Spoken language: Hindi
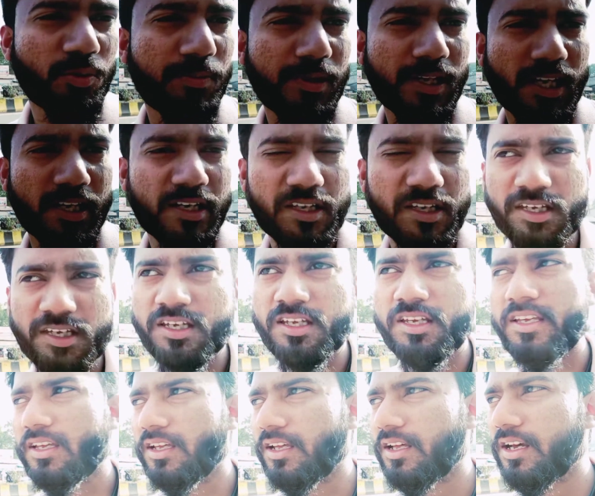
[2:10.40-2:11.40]
तो मिला नहीं
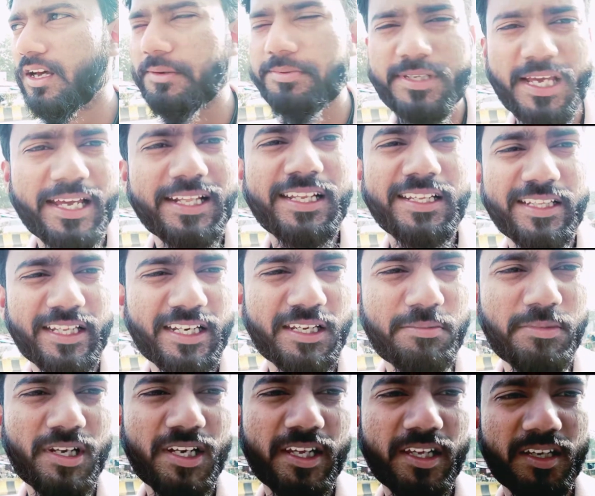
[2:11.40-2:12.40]
अब शायद अंदर ही
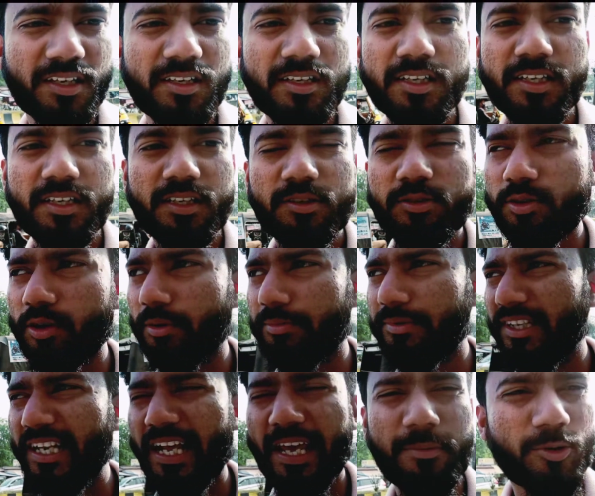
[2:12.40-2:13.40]
मिलेगा तो
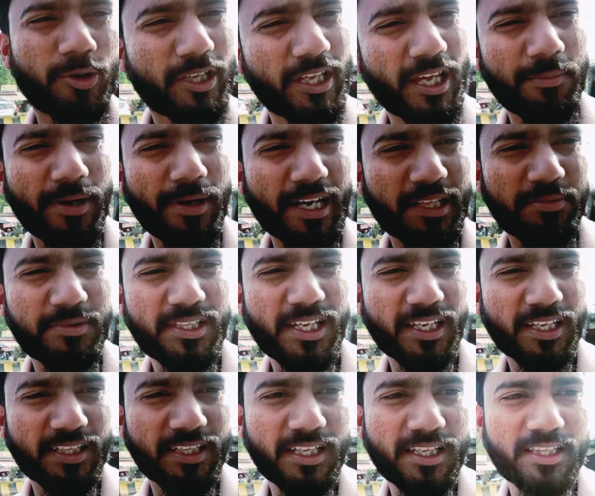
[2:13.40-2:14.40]
अभी टाइम हो गया बाद में
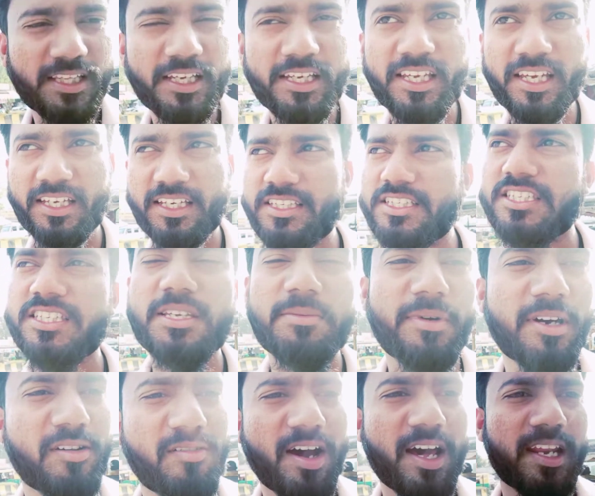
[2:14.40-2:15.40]
जाके लेते हैं या किसी से
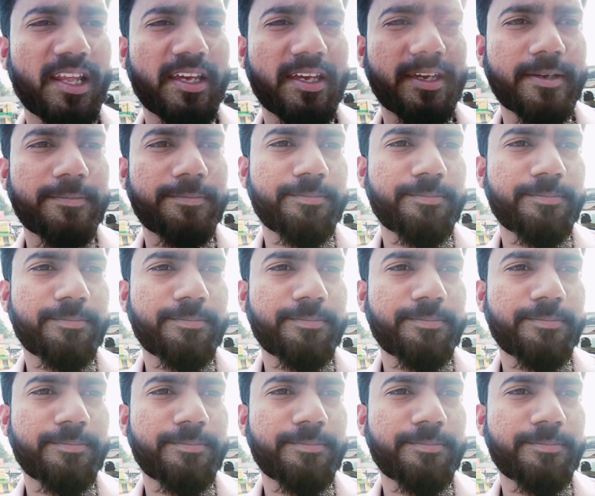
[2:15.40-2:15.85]
मंगवा लेंगे